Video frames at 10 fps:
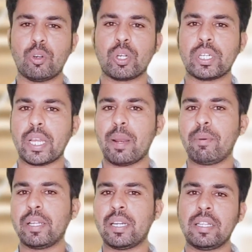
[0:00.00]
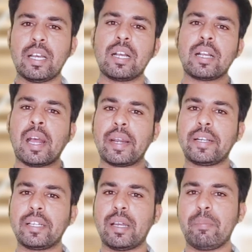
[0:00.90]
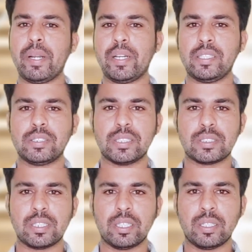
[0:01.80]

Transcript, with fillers: ఒక టైంని కనుక కరెక్ట్గా మెయింటైన్ చేస్తే